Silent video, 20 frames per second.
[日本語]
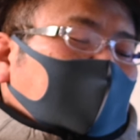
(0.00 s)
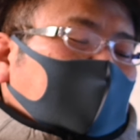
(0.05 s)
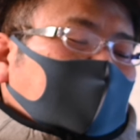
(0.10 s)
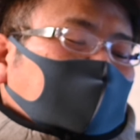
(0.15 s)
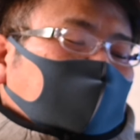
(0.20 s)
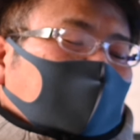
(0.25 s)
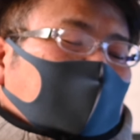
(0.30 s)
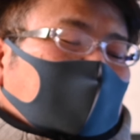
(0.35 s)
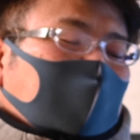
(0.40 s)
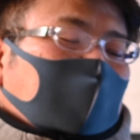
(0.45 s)
カス
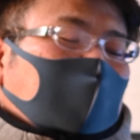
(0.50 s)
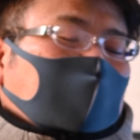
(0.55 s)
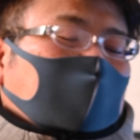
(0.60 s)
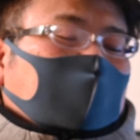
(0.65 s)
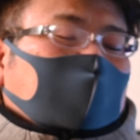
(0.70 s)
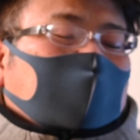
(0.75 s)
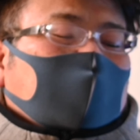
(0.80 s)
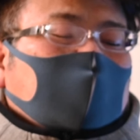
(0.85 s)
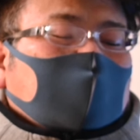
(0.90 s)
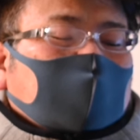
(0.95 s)
も
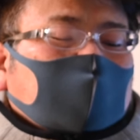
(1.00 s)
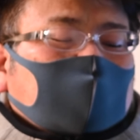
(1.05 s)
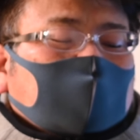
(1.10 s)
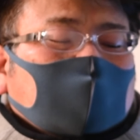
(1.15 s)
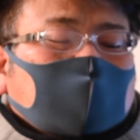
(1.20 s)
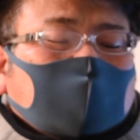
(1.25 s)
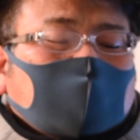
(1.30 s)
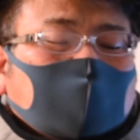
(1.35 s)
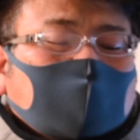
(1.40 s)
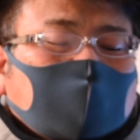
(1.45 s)

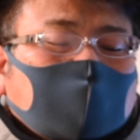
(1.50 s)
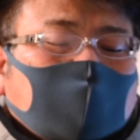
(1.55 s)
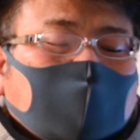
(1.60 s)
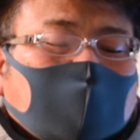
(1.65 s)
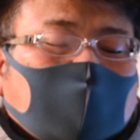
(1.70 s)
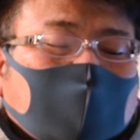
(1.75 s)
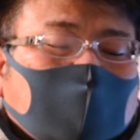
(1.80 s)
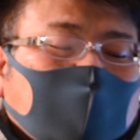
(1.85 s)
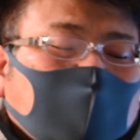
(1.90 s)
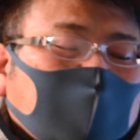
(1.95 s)
相
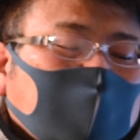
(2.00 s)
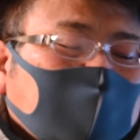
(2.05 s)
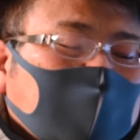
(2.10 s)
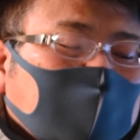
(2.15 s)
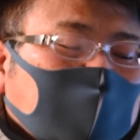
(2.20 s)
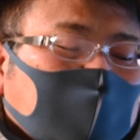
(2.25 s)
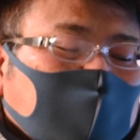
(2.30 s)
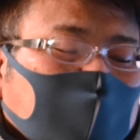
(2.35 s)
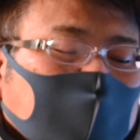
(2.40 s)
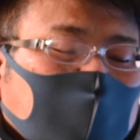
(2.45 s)
当
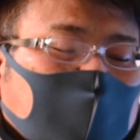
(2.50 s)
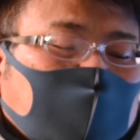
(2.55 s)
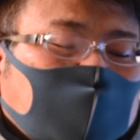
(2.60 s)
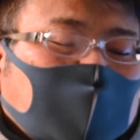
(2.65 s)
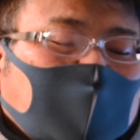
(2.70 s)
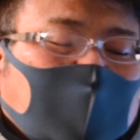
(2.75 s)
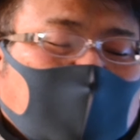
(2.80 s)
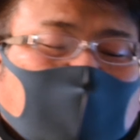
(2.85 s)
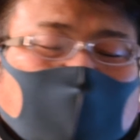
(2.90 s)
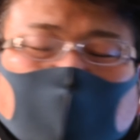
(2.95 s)
スピード